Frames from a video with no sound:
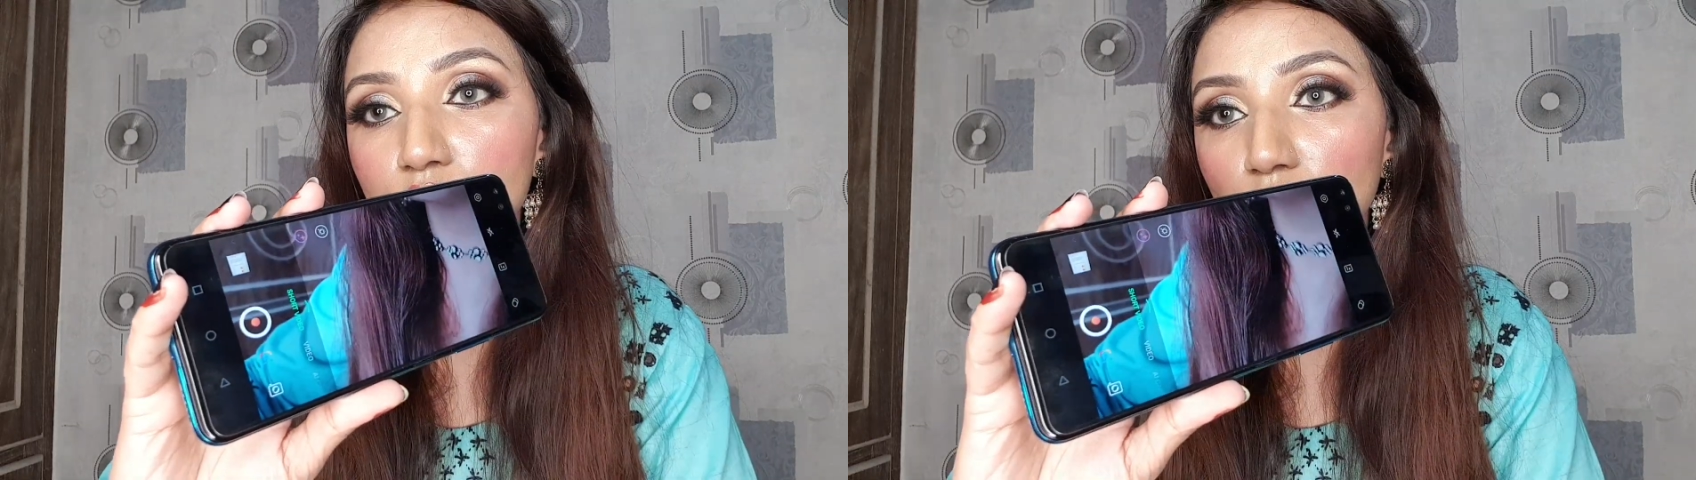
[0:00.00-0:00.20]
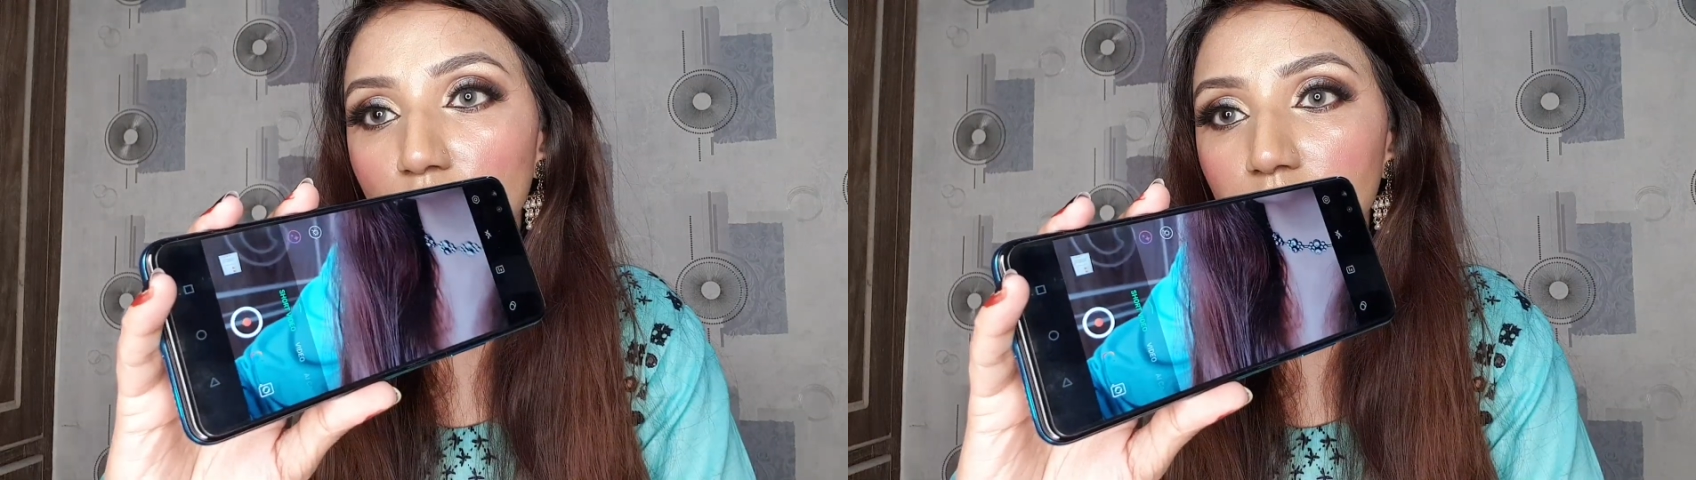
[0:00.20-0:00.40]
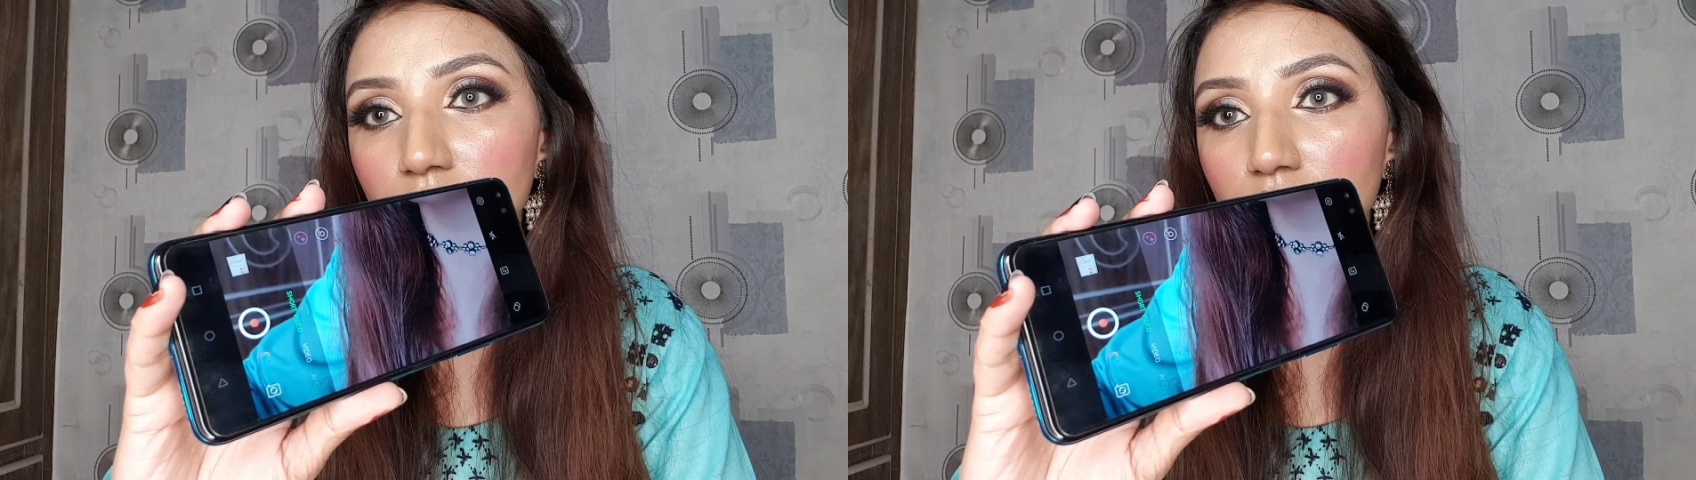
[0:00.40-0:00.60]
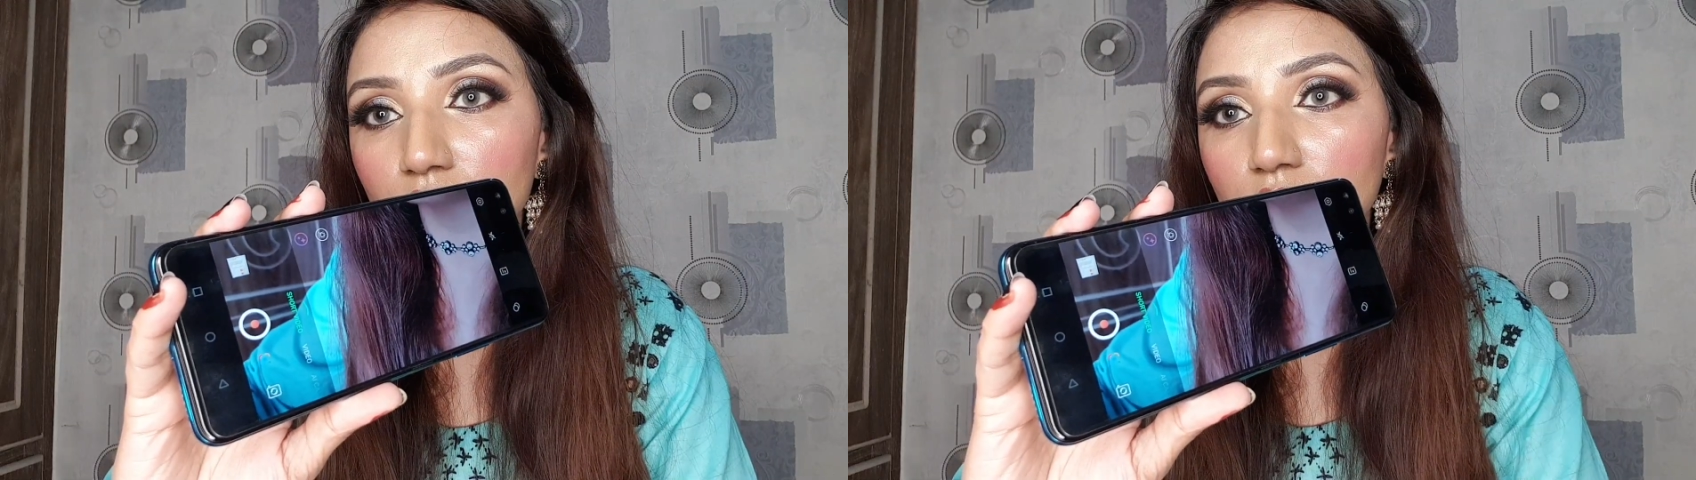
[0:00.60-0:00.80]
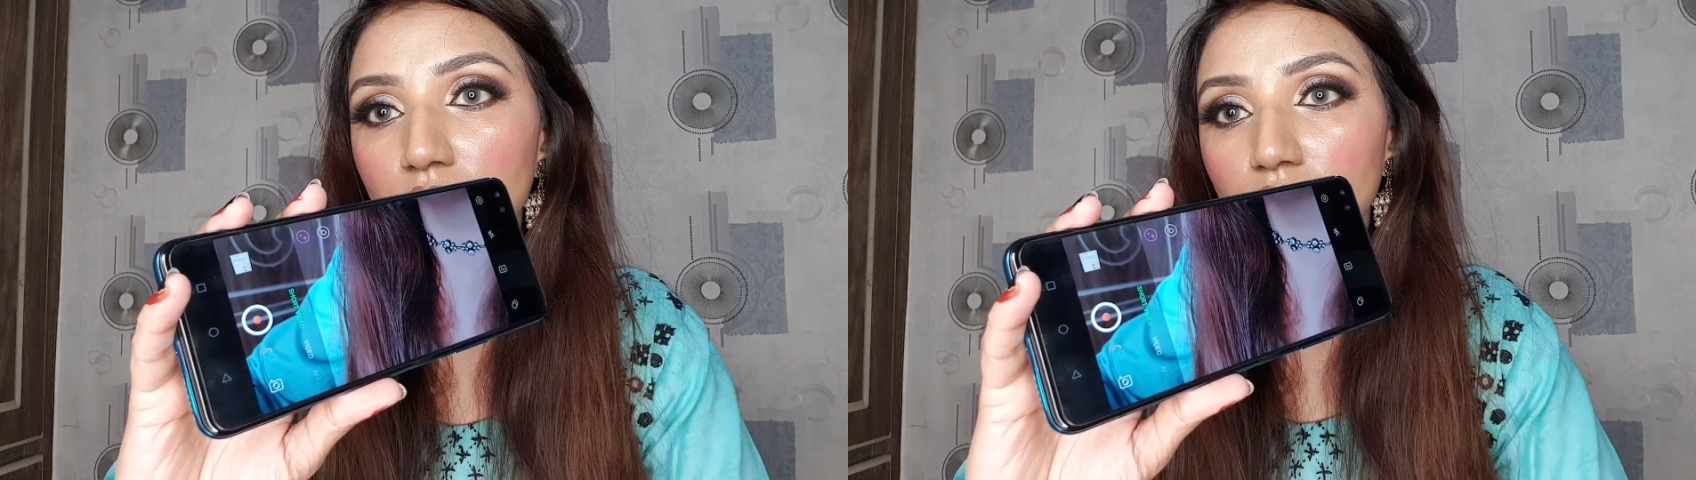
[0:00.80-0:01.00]
शॉर्ट
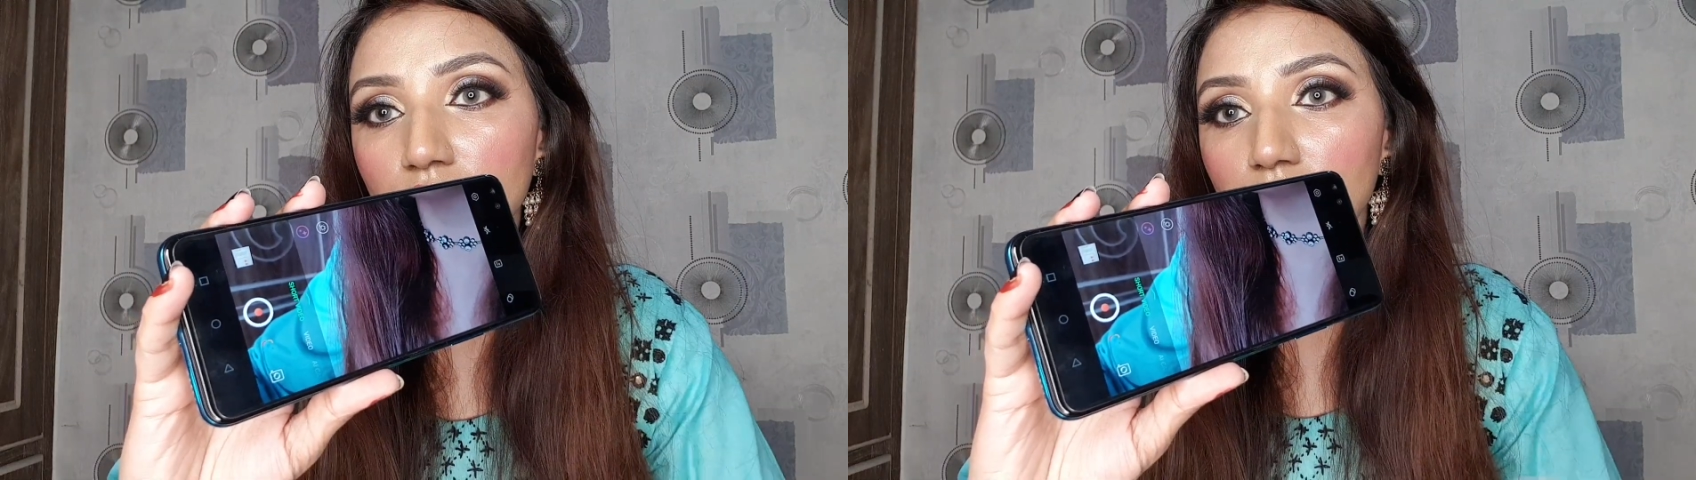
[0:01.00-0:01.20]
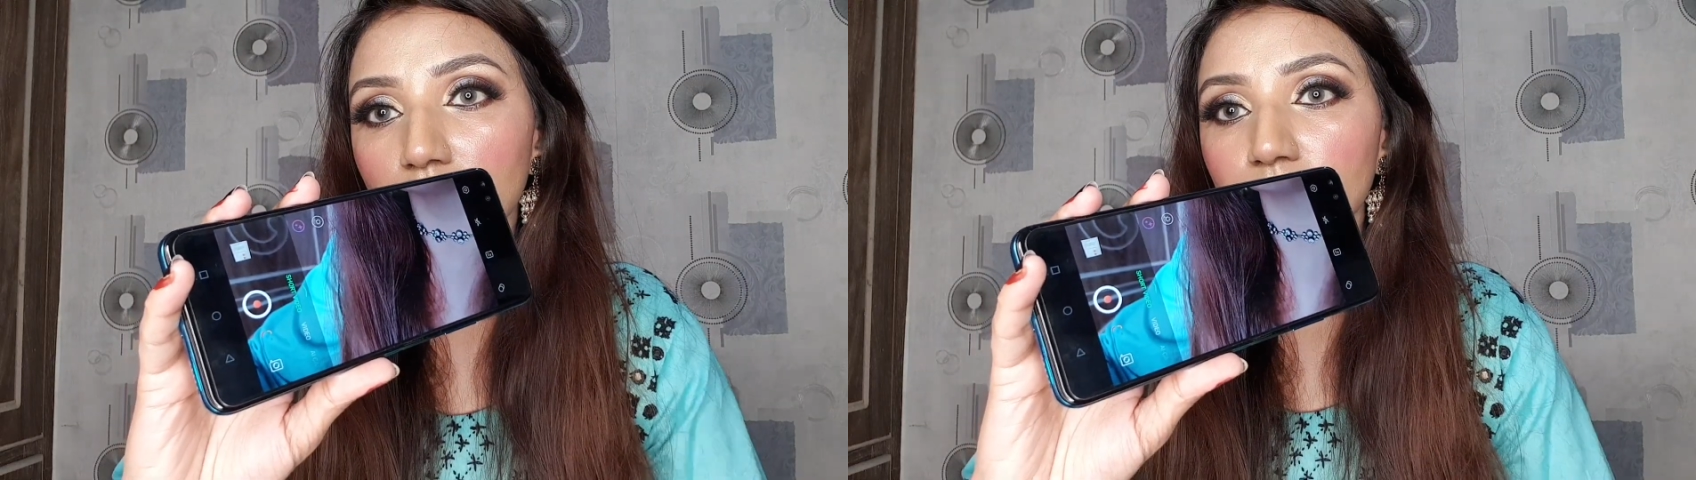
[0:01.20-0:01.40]
वीडियो के लिए